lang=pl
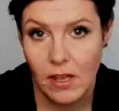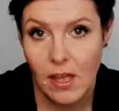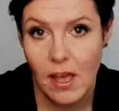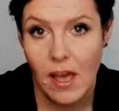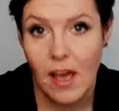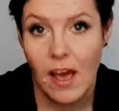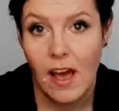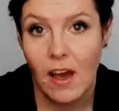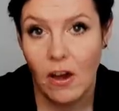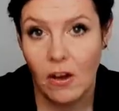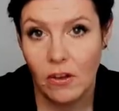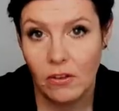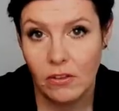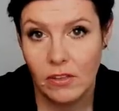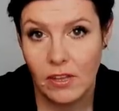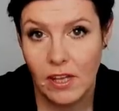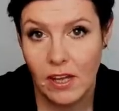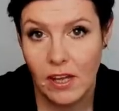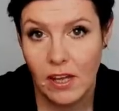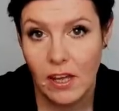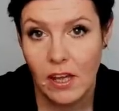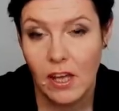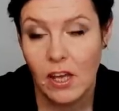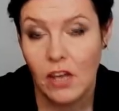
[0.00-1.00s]
A
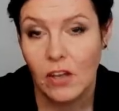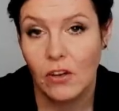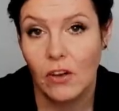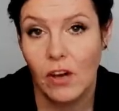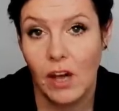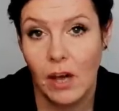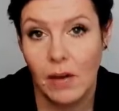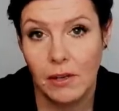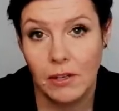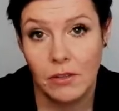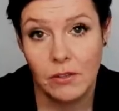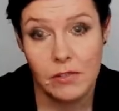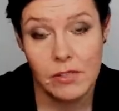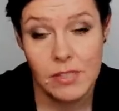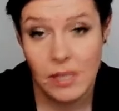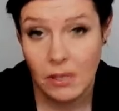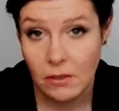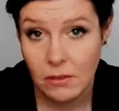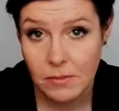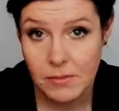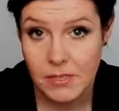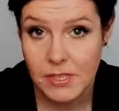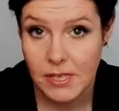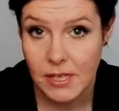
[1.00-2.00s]
ona kochała go
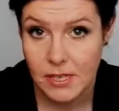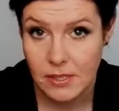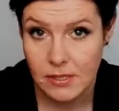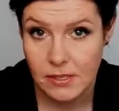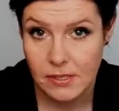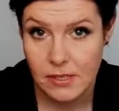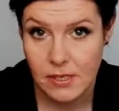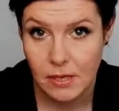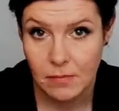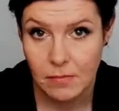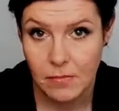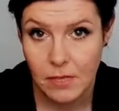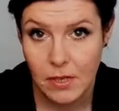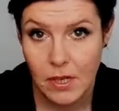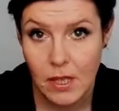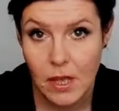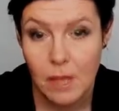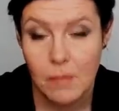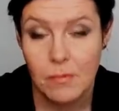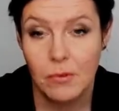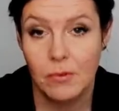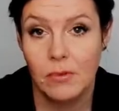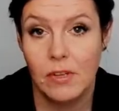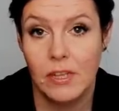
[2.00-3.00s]
całym sercem,
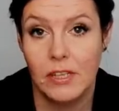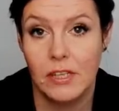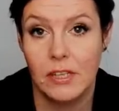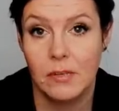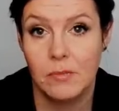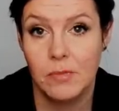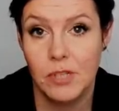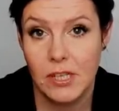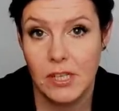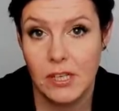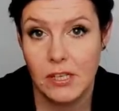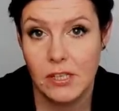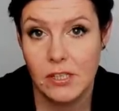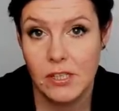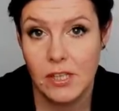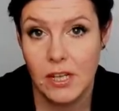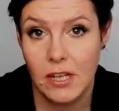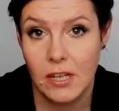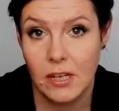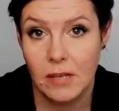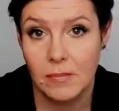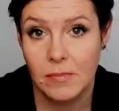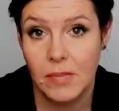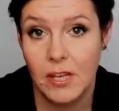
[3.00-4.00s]
był dla niej
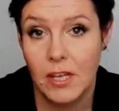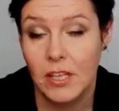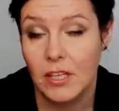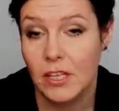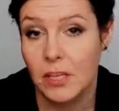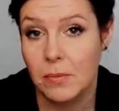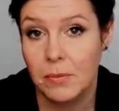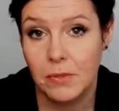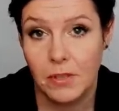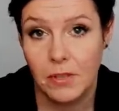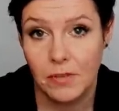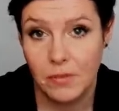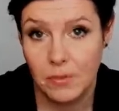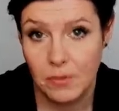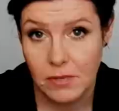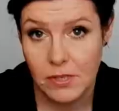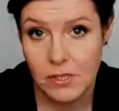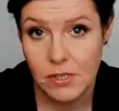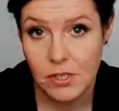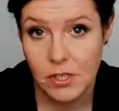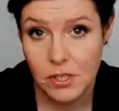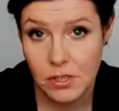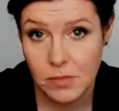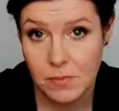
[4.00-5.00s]
przyjacielem, nie potrafiła
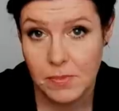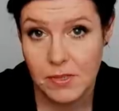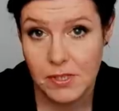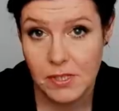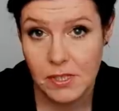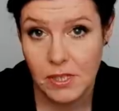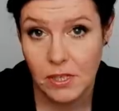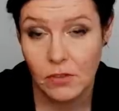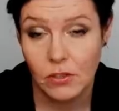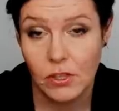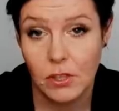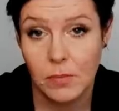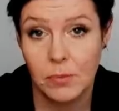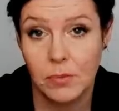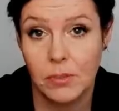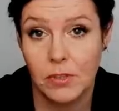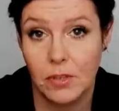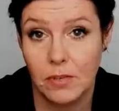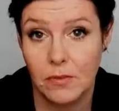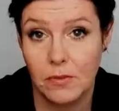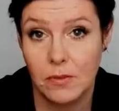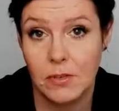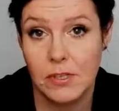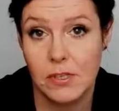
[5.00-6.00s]
żyć bez niego, nie
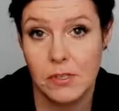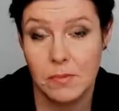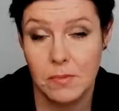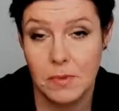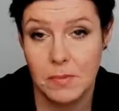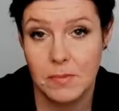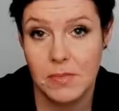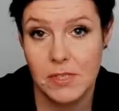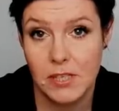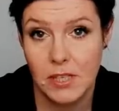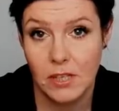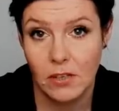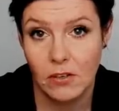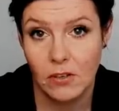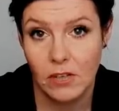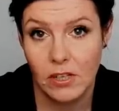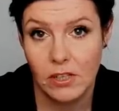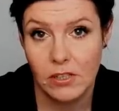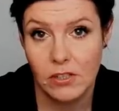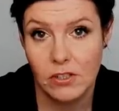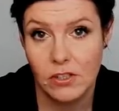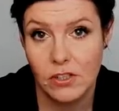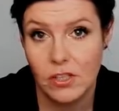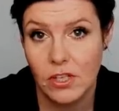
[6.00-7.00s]
potrafiła sobie bez niego
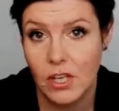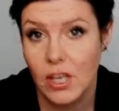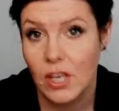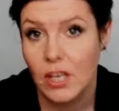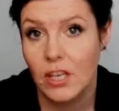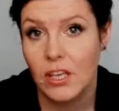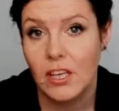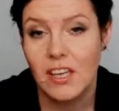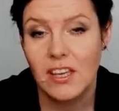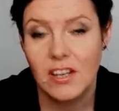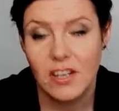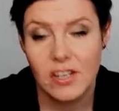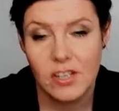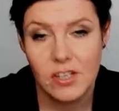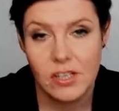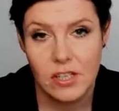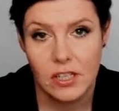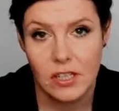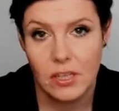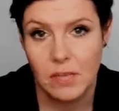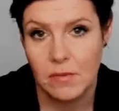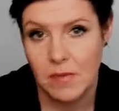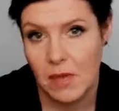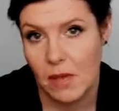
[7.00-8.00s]
radzić i reszta
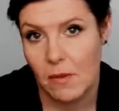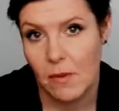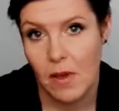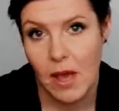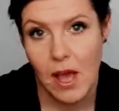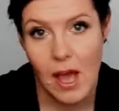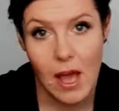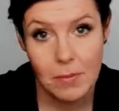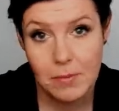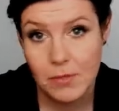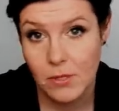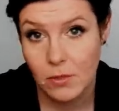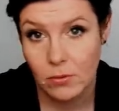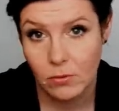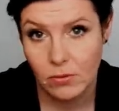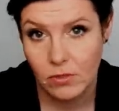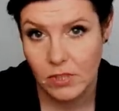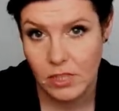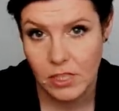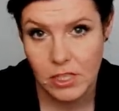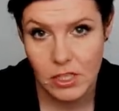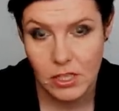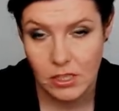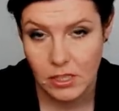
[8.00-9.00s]
nie miała
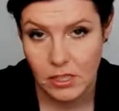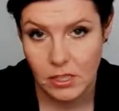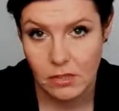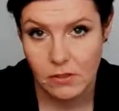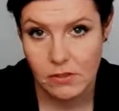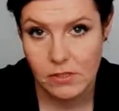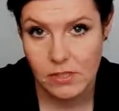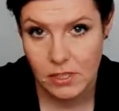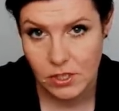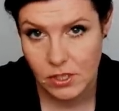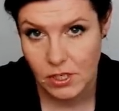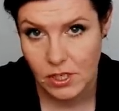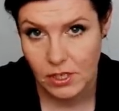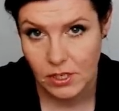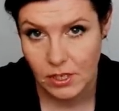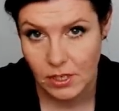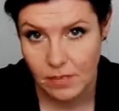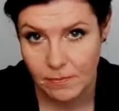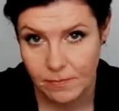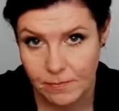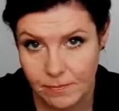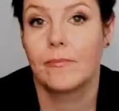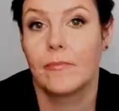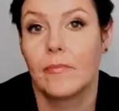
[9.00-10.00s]
absolutnie żadnego znaczenia.
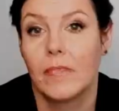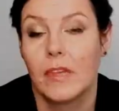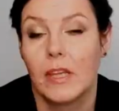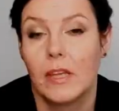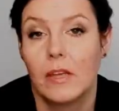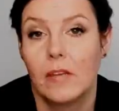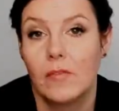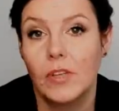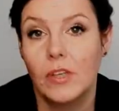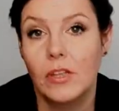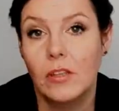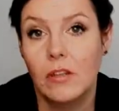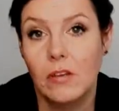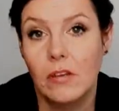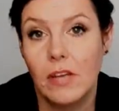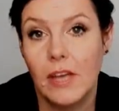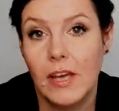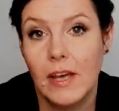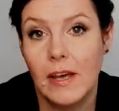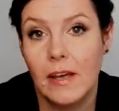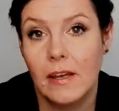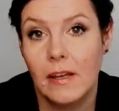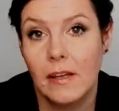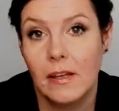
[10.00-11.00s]

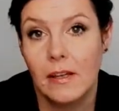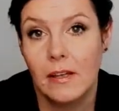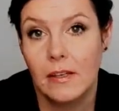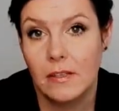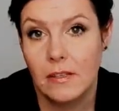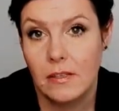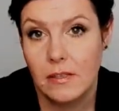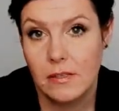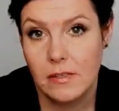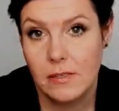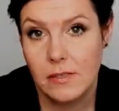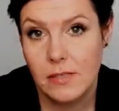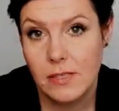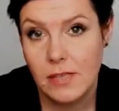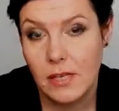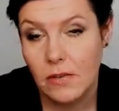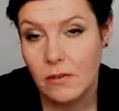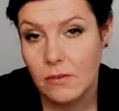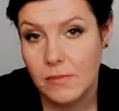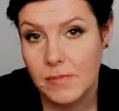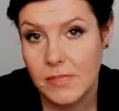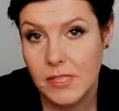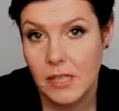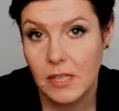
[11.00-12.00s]
Wiktoria z
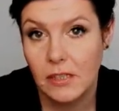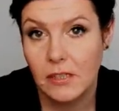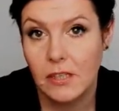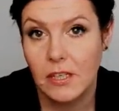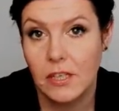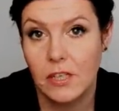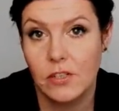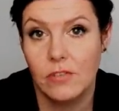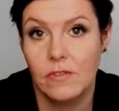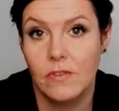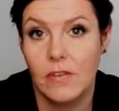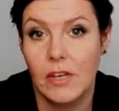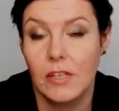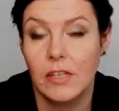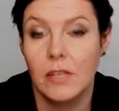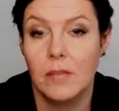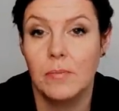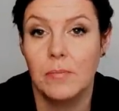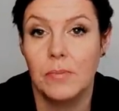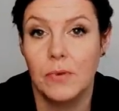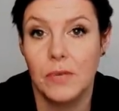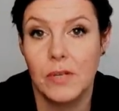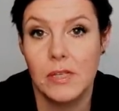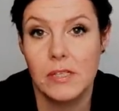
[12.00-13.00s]
całym
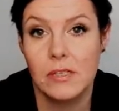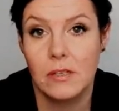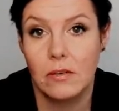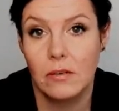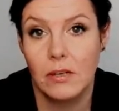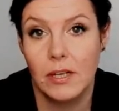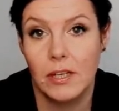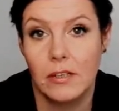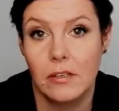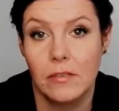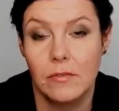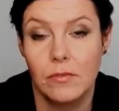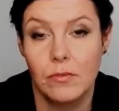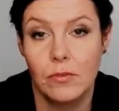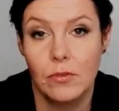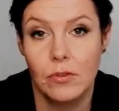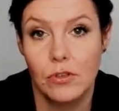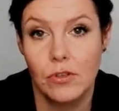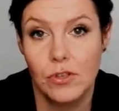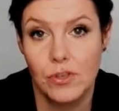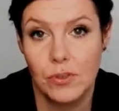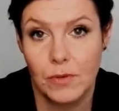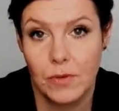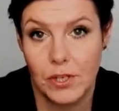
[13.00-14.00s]
zaangażowaniem po raz kolejny
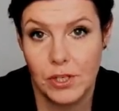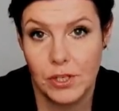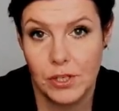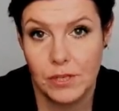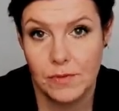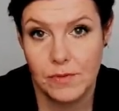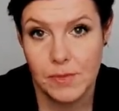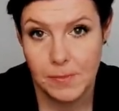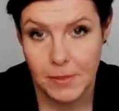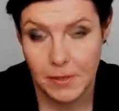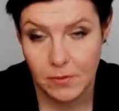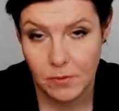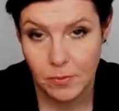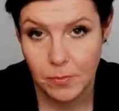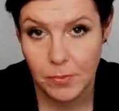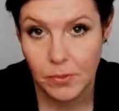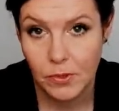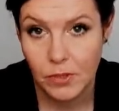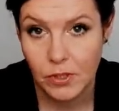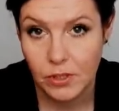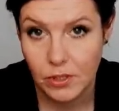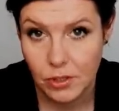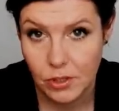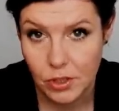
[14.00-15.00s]
włączyła się w sprawy
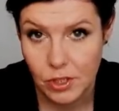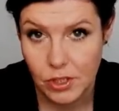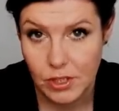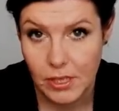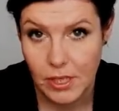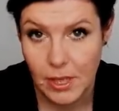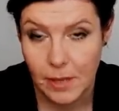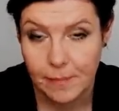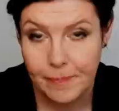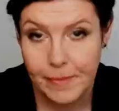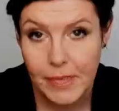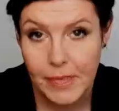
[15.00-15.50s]
polityczne.